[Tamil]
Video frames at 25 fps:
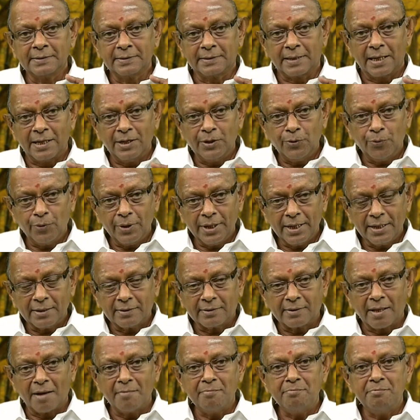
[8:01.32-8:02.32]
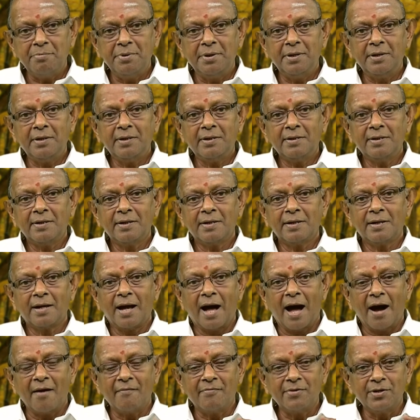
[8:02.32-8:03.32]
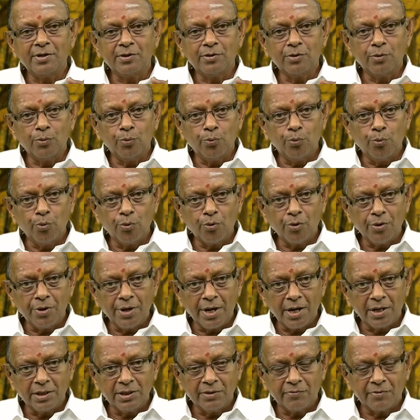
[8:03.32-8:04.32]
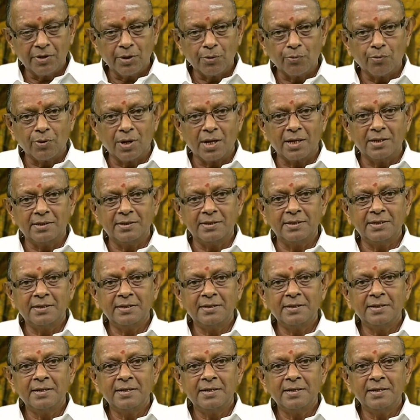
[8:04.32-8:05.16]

தன்னுடைய தம்பி அவனுக்கு ஊர் நேர்ந்து விடக்கூடாது